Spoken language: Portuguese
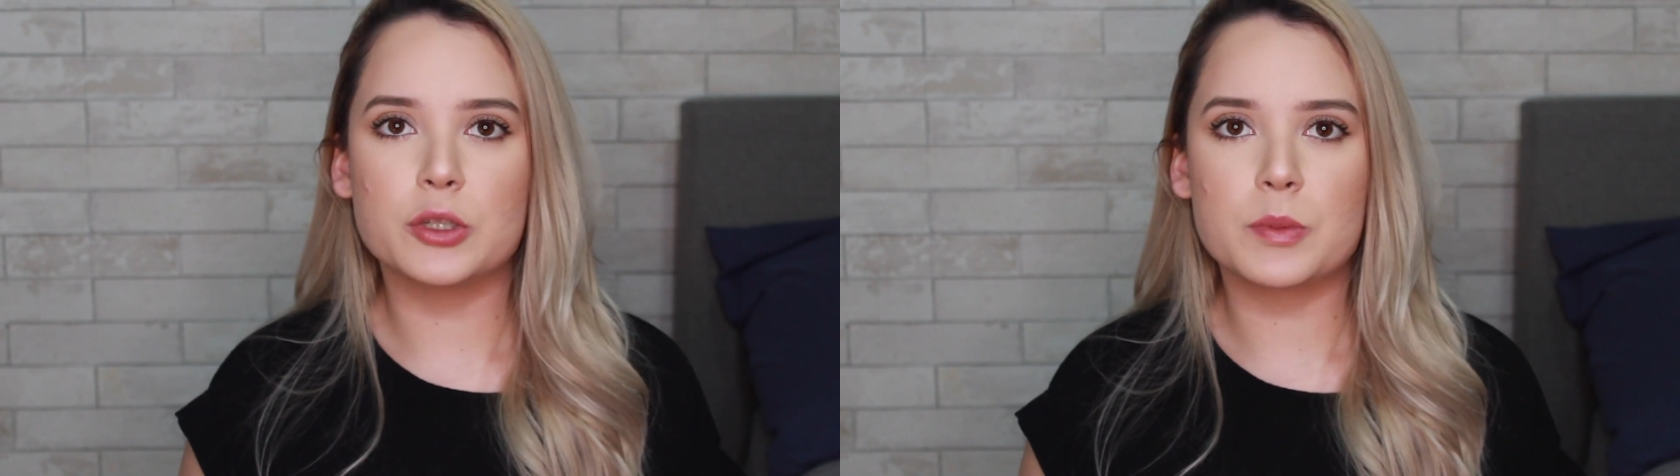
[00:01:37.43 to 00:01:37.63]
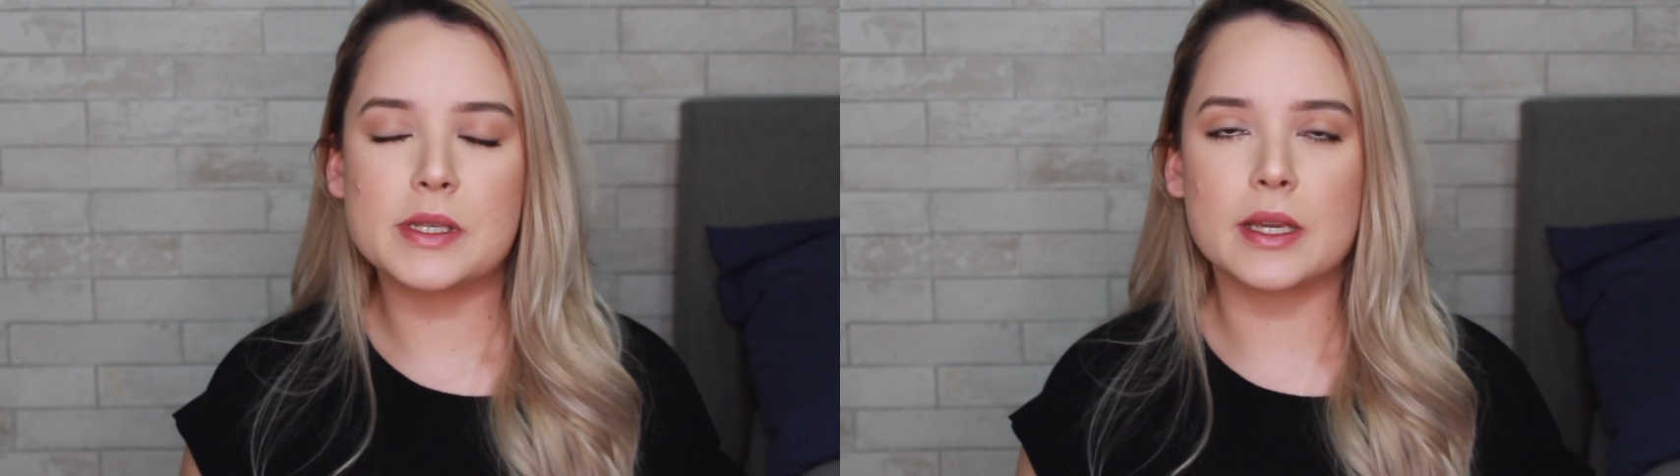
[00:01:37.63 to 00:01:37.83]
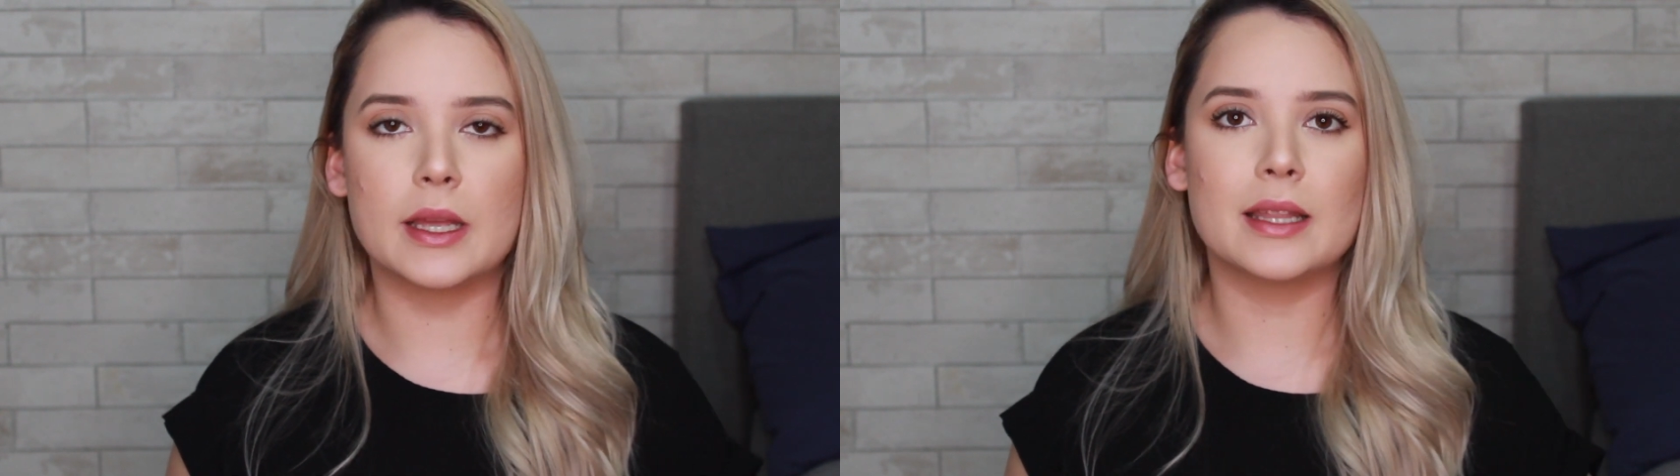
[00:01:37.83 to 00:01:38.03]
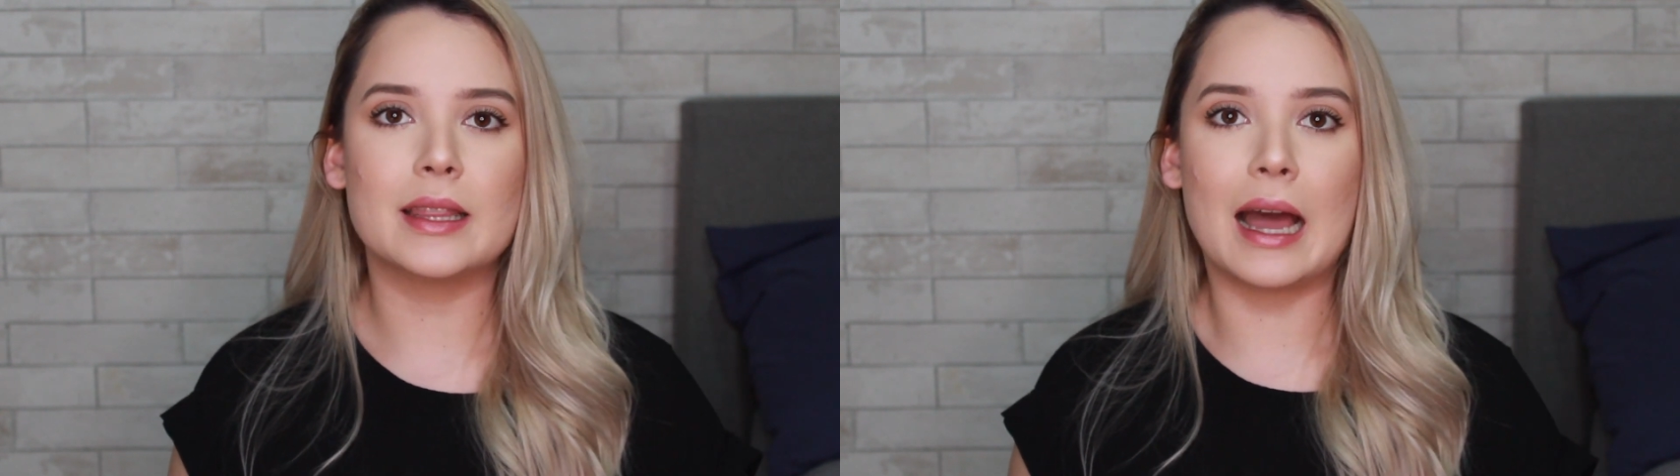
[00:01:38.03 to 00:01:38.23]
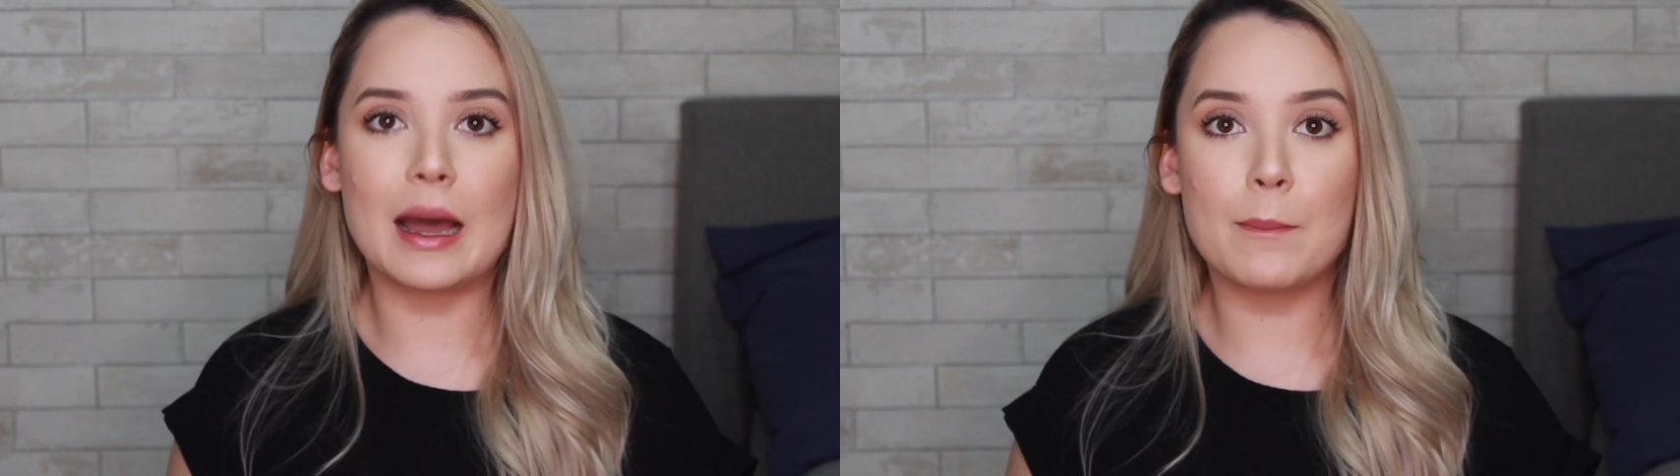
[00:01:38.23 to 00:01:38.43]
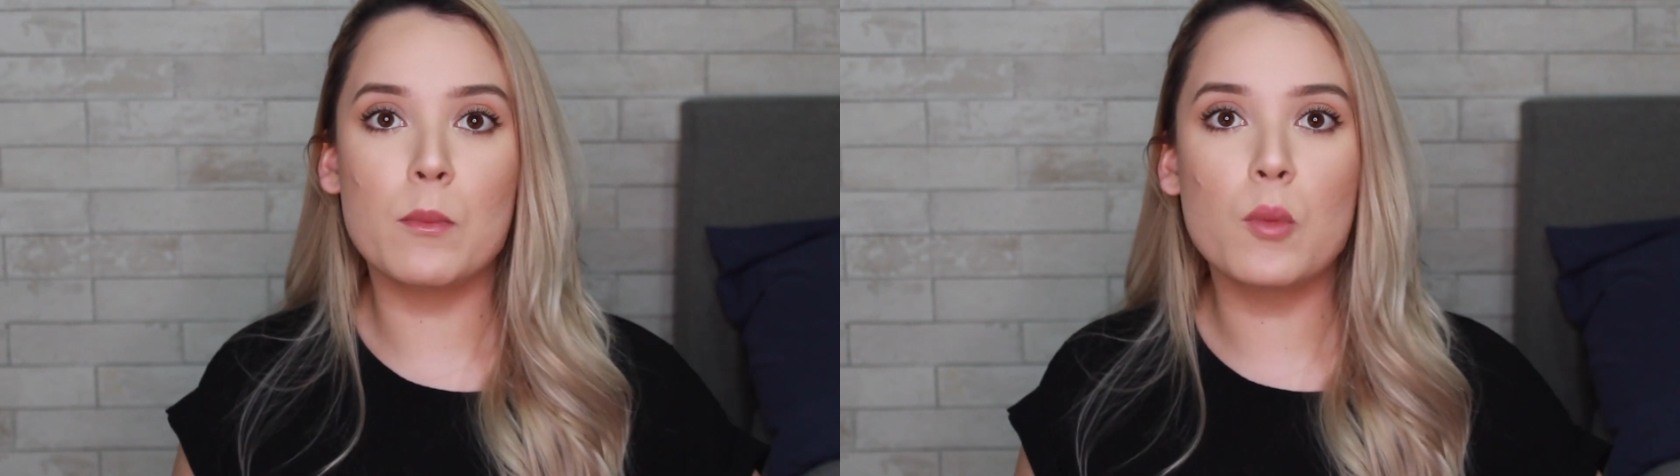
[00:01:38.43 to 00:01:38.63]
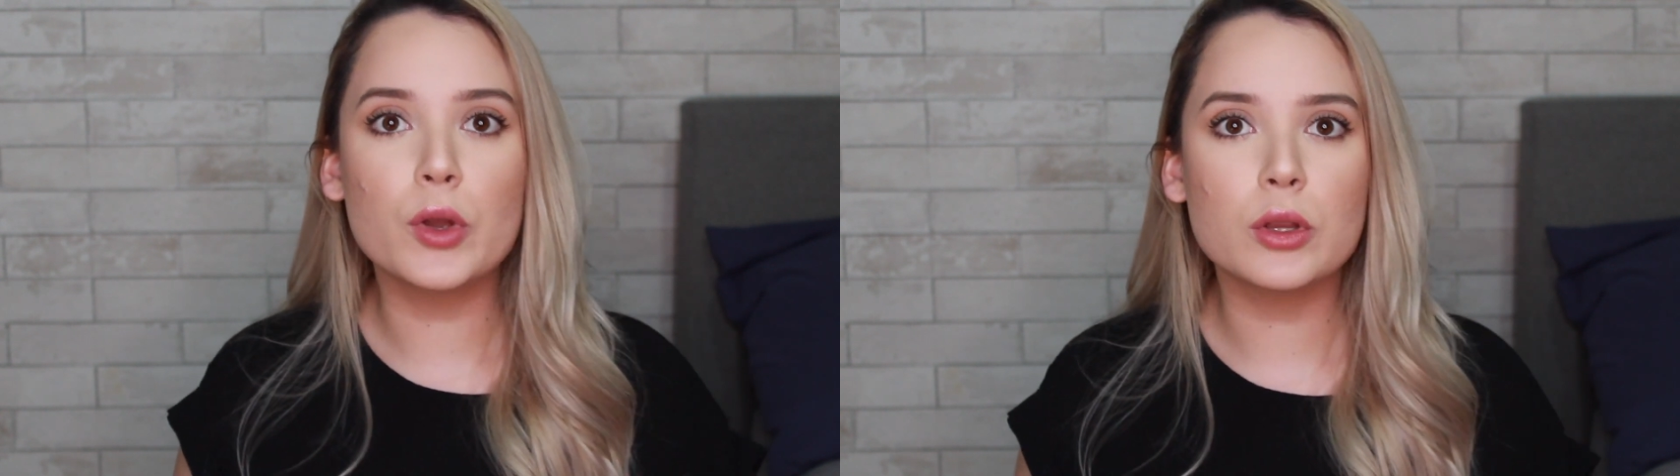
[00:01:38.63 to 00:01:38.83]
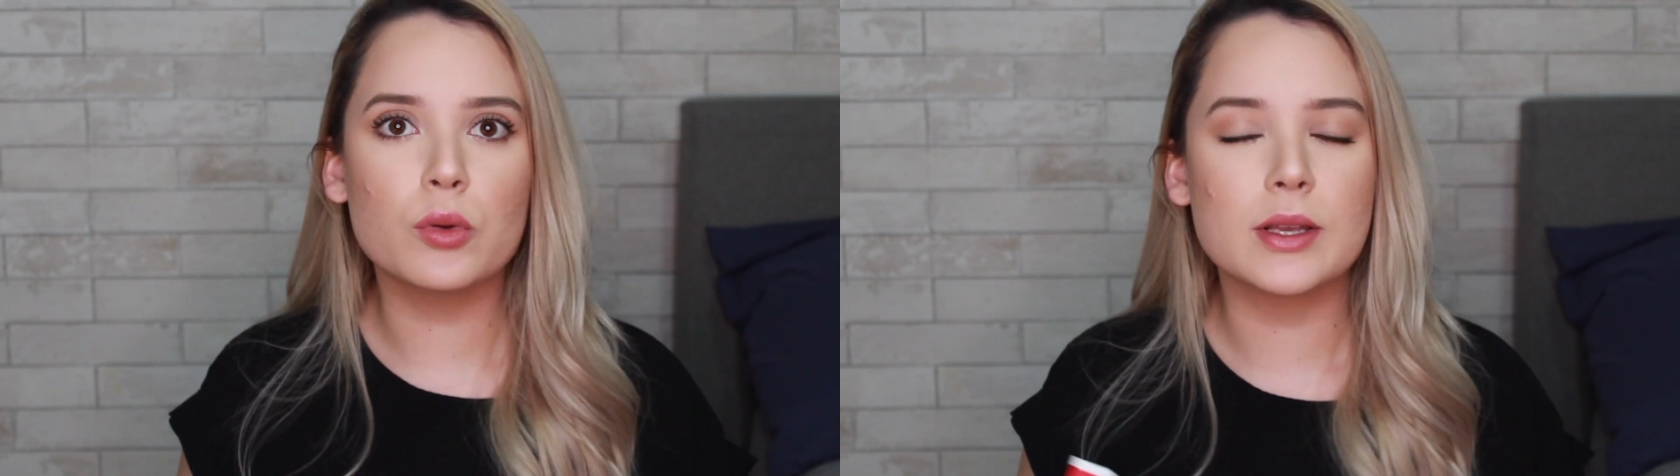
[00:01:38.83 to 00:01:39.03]
Tipo assim, ele dá
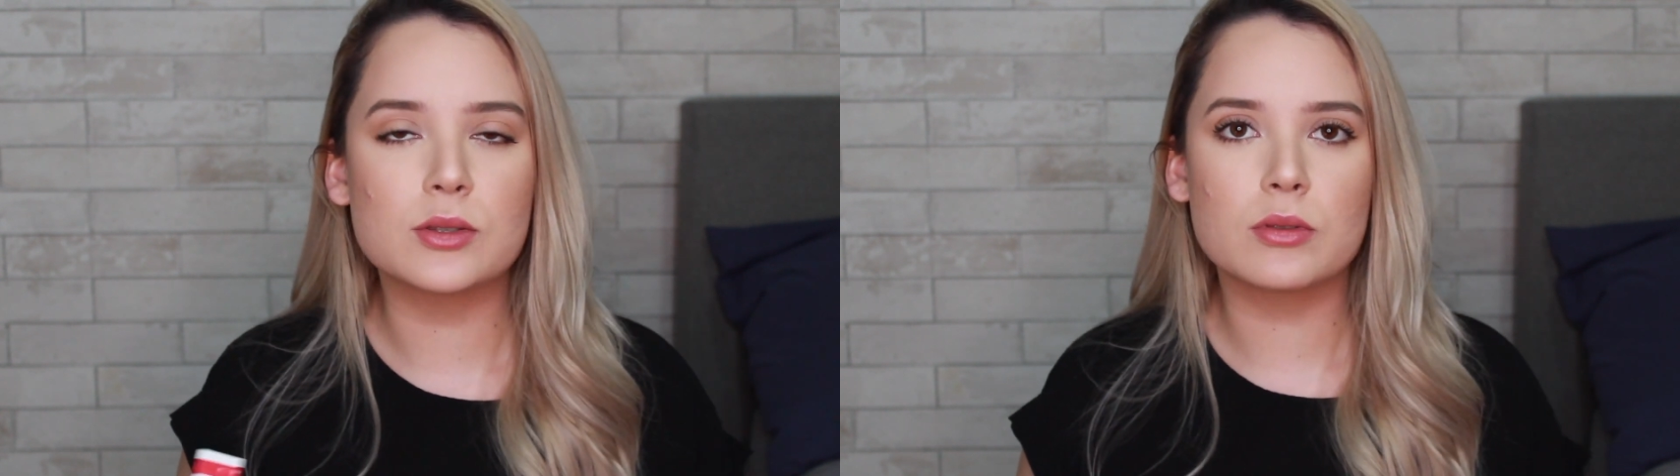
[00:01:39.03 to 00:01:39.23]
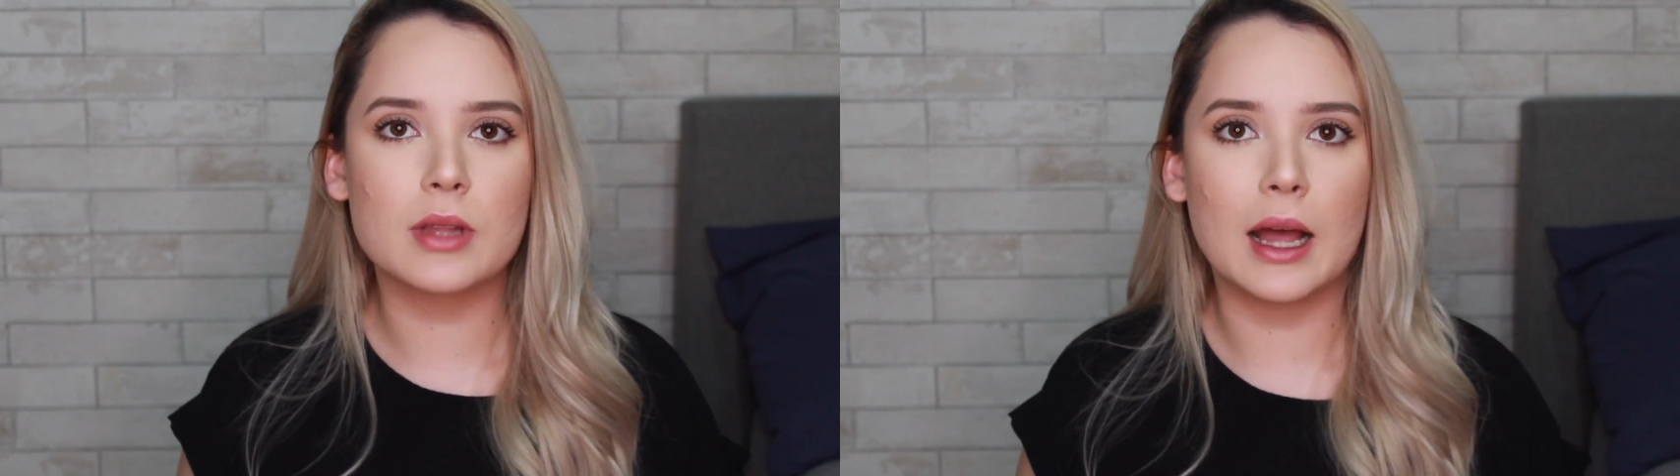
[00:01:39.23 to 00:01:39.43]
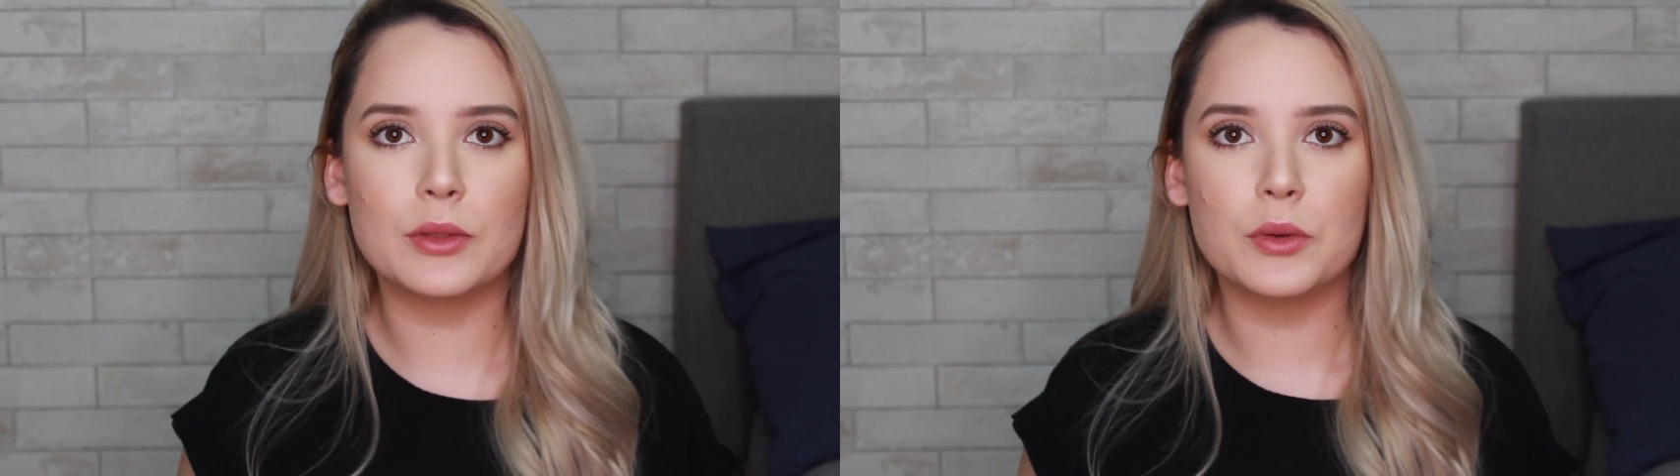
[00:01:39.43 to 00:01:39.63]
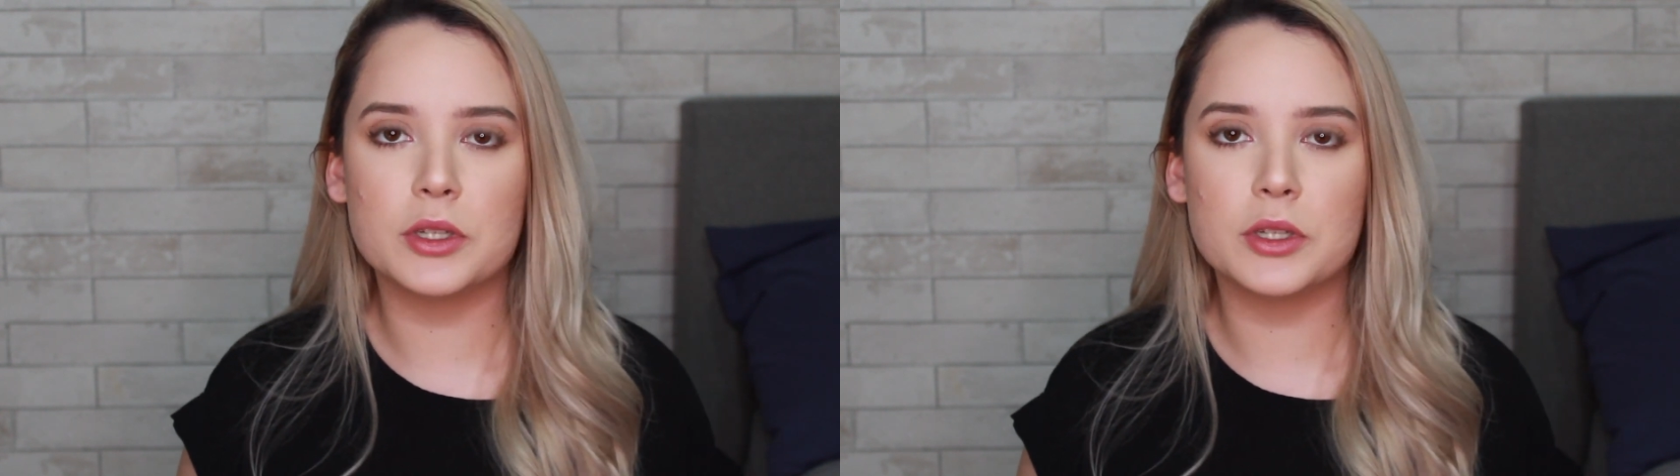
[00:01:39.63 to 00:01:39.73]
muito resultado,